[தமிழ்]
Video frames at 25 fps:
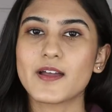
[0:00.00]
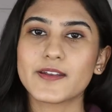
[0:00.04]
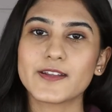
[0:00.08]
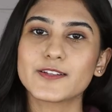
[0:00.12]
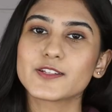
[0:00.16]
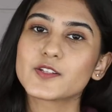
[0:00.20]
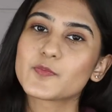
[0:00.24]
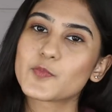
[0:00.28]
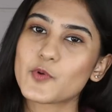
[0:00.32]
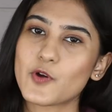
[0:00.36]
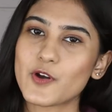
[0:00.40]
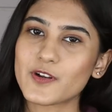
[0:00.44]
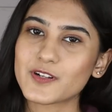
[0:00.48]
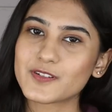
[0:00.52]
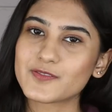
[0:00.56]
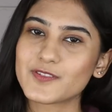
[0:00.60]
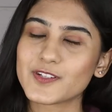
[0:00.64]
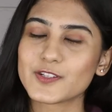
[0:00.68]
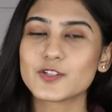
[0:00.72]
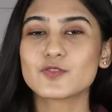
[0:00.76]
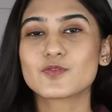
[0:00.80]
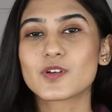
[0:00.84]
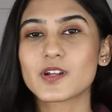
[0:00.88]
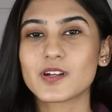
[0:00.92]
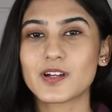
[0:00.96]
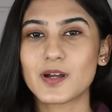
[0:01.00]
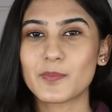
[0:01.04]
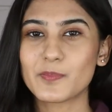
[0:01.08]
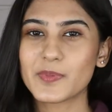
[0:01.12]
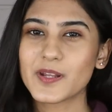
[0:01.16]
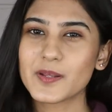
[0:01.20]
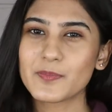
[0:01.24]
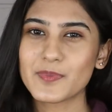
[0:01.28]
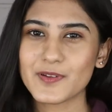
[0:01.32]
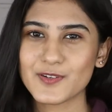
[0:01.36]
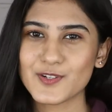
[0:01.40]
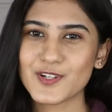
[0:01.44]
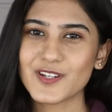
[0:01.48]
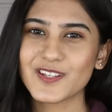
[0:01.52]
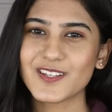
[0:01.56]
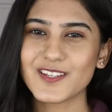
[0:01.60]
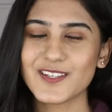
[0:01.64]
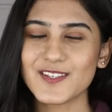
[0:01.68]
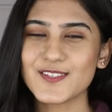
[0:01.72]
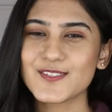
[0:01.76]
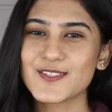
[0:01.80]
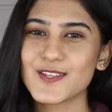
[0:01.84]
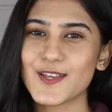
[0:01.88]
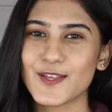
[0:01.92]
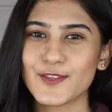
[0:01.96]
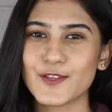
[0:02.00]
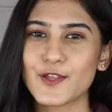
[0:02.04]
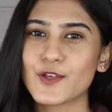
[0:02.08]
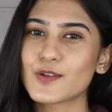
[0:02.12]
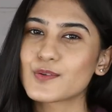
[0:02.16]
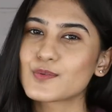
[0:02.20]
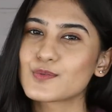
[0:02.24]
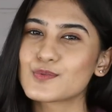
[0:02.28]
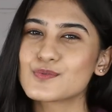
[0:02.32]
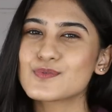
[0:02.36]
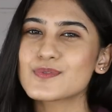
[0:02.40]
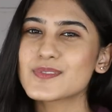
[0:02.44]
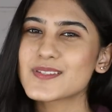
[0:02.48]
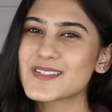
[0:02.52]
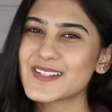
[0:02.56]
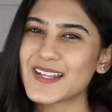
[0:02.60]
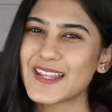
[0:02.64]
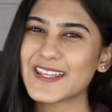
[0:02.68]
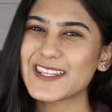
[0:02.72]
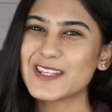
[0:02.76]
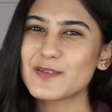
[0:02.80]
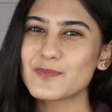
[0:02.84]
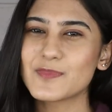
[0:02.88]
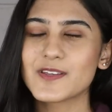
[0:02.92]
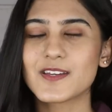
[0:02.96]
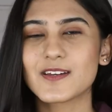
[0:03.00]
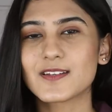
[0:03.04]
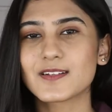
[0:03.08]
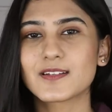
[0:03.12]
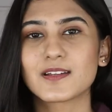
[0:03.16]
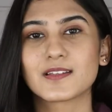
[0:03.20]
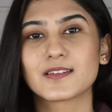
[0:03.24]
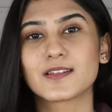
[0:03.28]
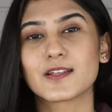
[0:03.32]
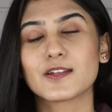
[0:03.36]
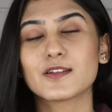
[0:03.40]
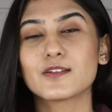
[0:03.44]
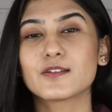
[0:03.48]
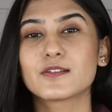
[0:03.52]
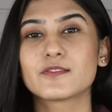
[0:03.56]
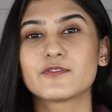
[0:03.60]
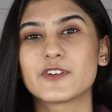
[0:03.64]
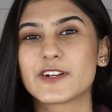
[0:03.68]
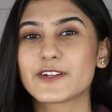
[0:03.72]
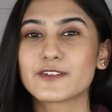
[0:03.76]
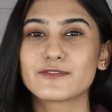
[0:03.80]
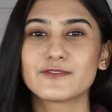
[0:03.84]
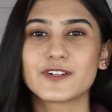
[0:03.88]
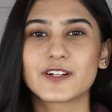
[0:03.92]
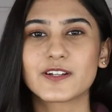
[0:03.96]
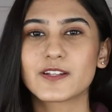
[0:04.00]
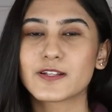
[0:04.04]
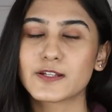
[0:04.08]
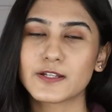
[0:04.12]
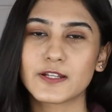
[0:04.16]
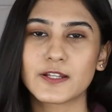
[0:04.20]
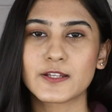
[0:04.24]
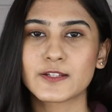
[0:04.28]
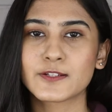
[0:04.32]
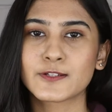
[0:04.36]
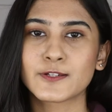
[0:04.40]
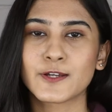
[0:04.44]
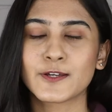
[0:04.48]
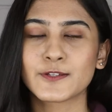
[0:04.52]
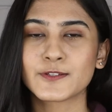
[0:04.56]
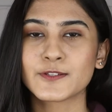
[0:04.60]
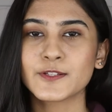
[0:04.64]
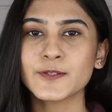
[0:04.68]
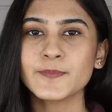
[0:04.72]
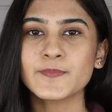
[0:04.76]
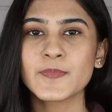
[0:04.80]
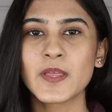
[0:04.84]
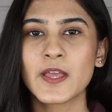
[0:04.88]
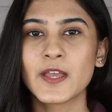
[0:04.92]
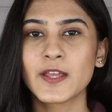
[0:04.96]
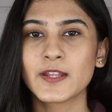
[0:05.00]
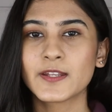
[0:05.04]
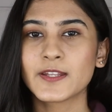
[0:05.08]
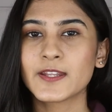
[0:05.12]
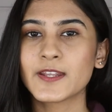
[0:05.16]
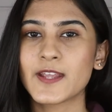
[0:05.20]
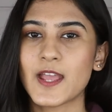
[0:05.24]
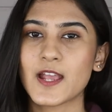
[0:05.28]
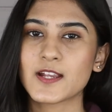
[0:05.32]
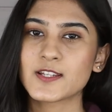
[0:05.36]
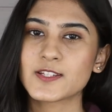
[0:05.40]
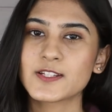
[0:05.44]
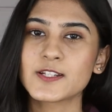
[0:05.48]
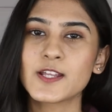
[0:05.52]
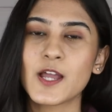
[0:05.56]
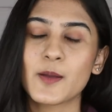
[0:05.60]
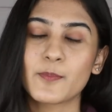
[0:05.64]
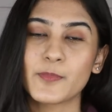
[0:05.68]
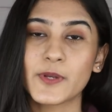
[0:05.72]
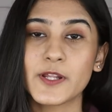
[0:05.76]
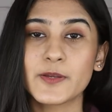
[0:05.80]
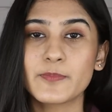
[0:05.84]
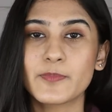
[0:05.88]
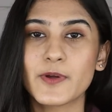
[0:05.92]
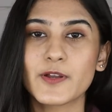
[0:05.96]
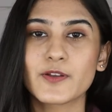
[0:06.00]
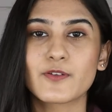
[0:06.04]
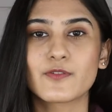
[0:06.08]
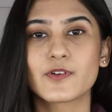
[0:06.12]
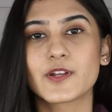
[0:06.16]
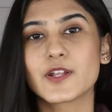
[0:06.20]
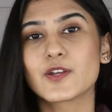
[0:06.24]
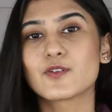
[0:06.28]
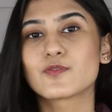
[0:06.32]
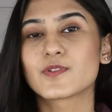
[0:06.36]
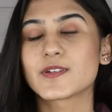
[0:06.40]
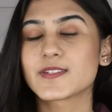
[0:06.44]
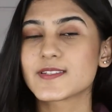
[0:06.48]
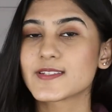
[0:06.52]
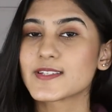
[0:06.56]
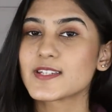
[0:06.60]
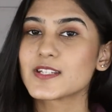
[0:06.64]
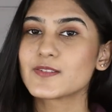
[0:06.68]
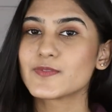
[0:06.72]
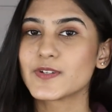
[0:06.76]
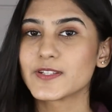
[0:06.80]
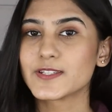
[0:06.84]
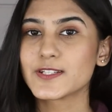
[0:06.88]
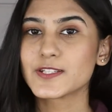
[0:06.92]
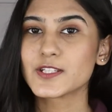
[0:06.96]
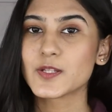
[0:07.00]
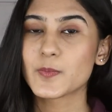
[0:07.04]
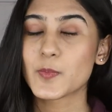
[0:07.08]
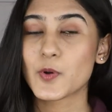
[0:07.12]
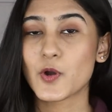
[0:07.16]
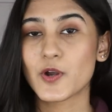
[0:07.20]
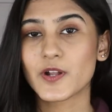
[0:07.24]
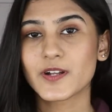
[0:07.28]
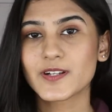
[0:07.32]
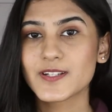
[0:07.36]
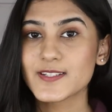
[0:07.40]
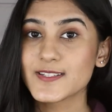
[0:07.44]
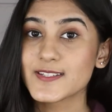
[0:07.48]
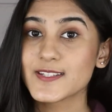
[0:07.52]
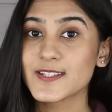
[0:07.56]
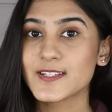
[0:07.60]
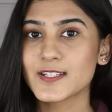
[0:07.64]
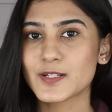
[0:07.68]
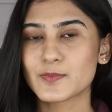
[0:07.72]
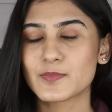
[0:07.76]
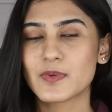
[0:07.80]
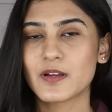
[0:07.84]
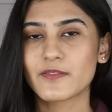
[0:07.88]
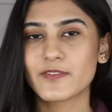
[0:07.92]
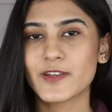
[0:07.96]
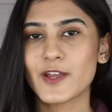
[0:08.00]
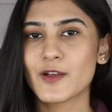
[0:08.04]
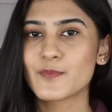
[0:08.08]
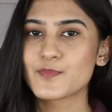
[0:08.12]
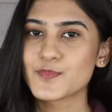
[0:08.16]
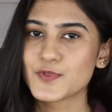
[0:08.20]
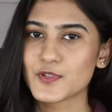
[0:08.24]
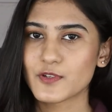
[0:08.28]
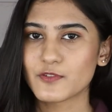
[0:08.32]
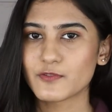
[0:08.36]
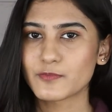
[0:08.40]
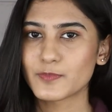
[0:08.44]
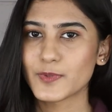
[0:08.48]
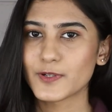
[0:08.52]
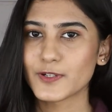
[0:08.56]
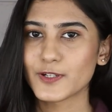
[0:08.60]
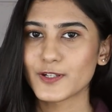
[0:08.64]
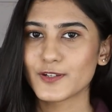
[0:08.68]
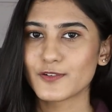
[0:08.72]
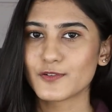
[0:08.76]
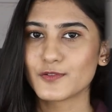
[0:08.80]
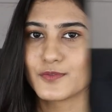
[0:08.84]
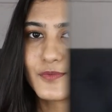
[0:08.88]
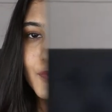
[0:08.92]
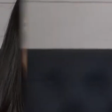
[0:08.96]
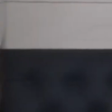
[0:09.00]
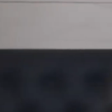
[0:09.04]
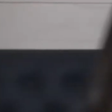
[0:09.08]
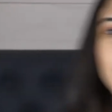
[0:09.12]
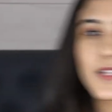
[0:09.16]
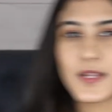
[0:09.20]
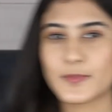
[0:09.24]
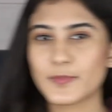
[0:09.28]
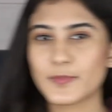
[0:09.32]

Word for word: ஆனால் இந்த ப்ராடக்ட் வந்து உங்களுக்கு அப்ளை பண்ணுறக்கு ஈஸியாக தான் இருக்கும் ஸ்லைமியாக இருக்கிறதுனால வட வடலாம் இருக்காது நீங்கள் ஆக்சுவலி அப்ளை பண்ணோடனே உங்கள் ஸ்கின் வந்து இந்த ப்ராடக்ட் சீக்கிரமாகவே அப்சர்வ் பண்ணிக்கும் சில